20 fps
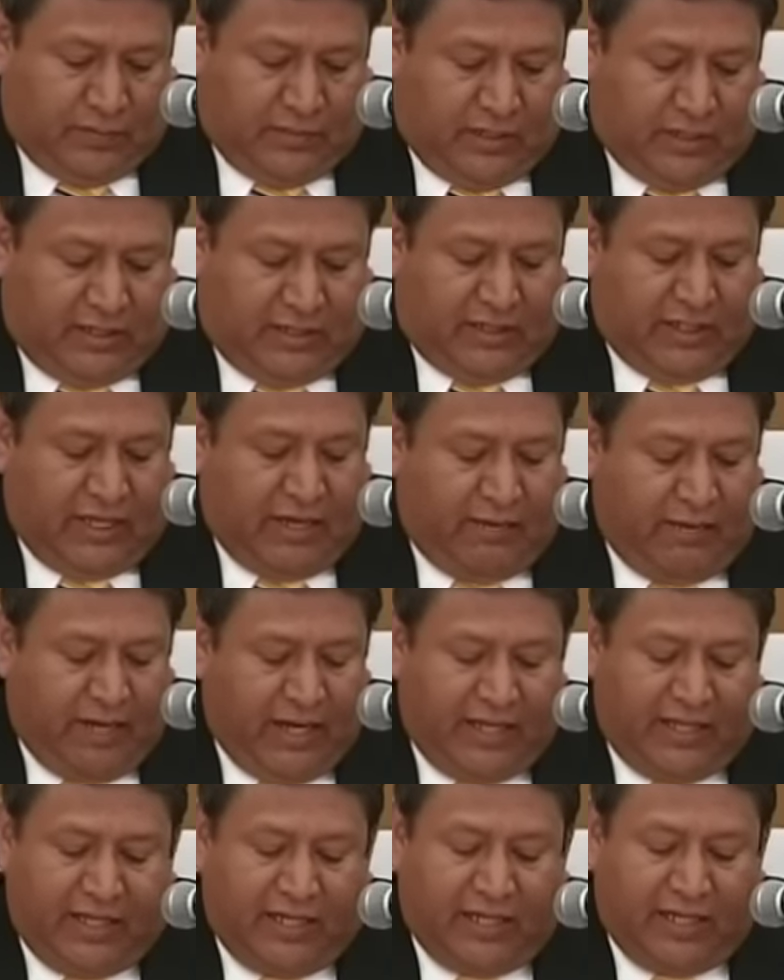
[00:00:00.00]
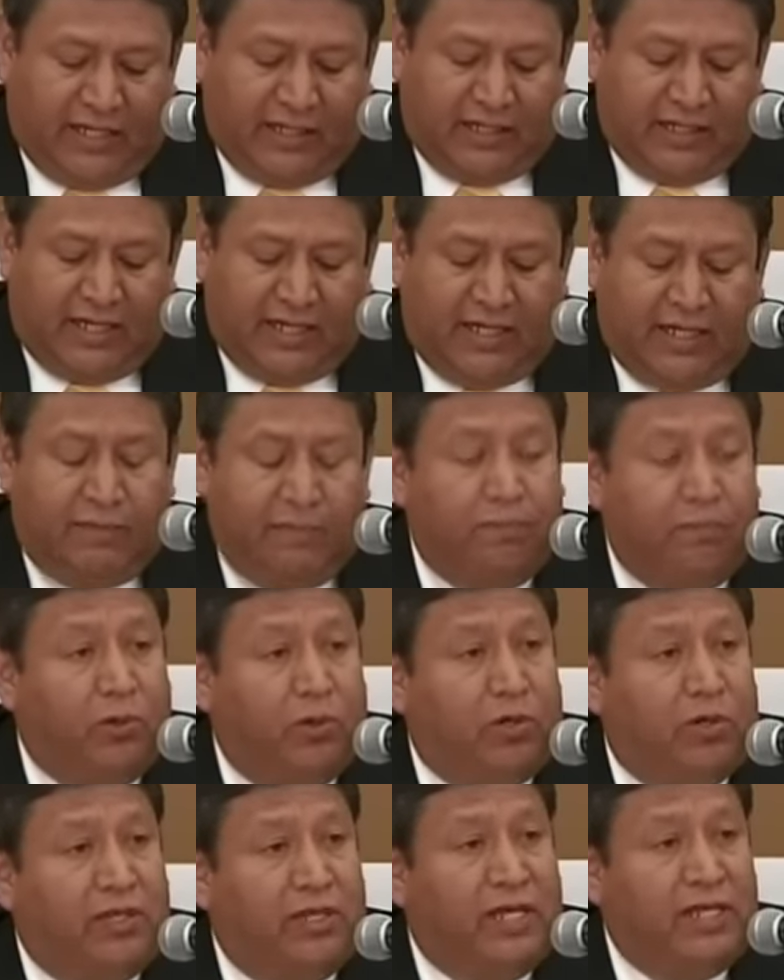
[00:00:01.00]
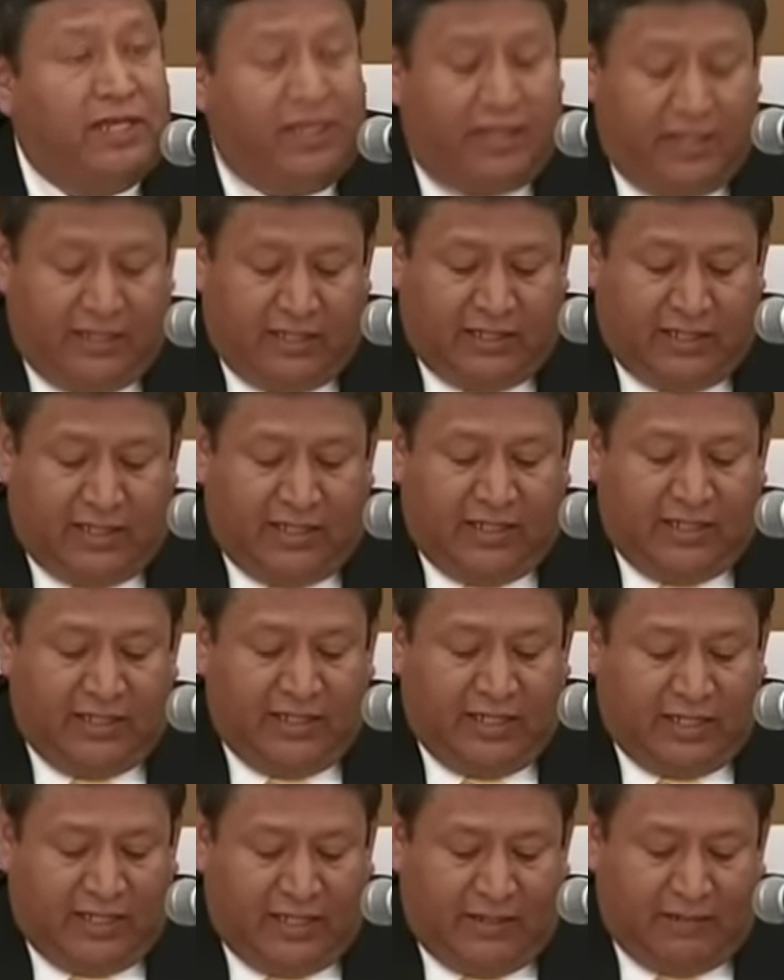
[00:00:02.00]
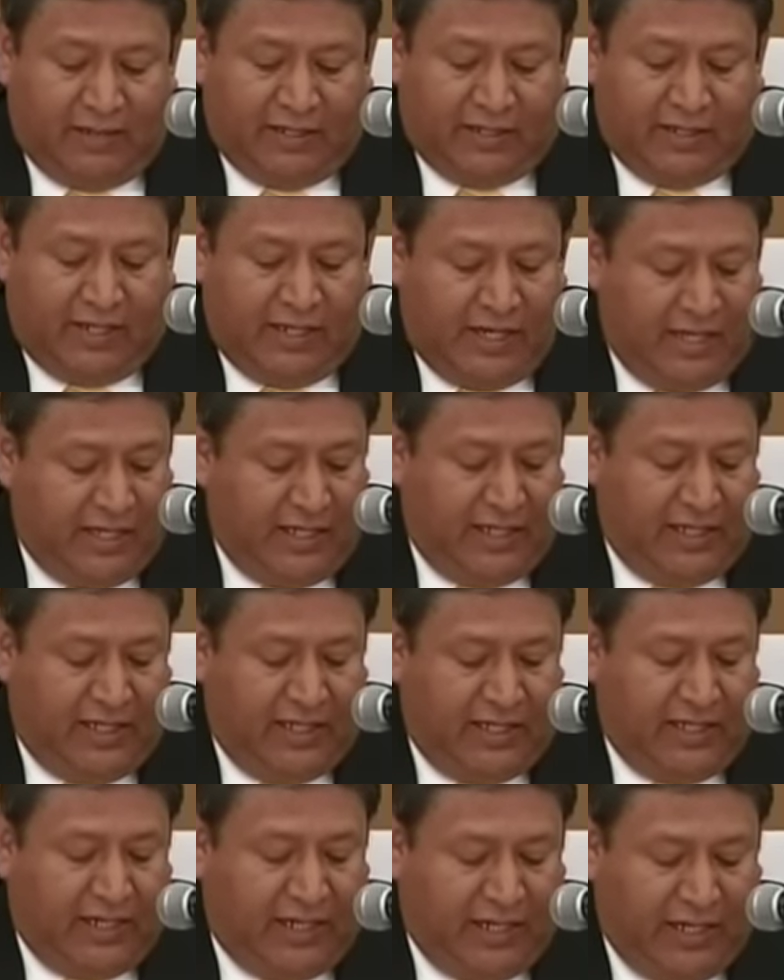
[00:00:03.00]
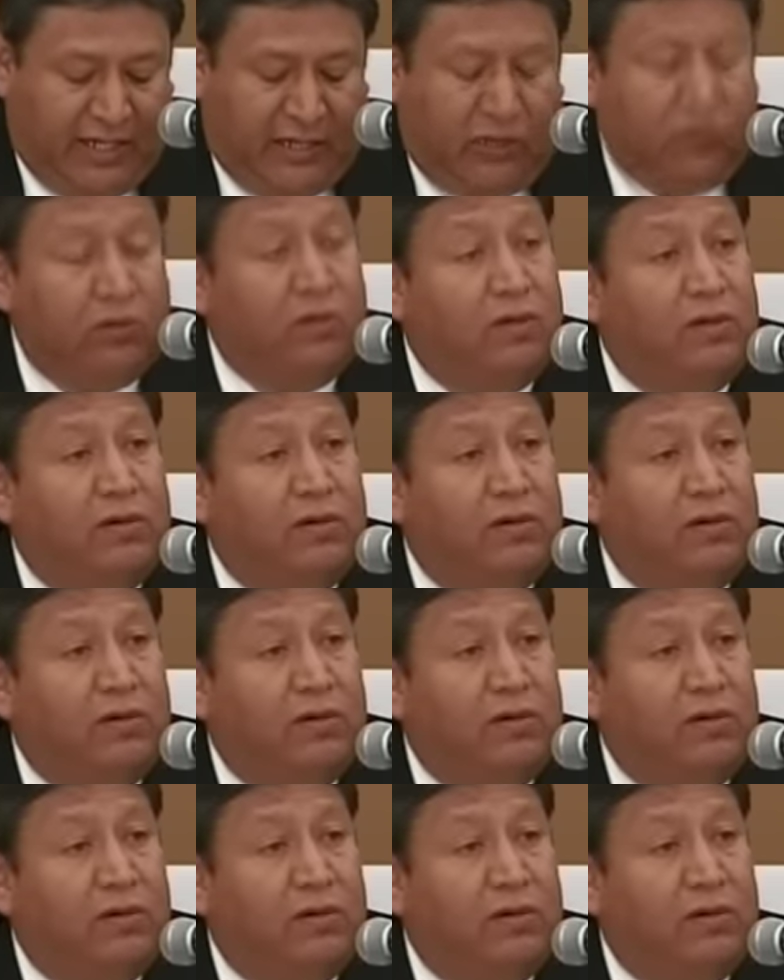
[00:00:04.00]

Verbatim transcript: se habrán de analizar importantes iniciativas de ley y decreto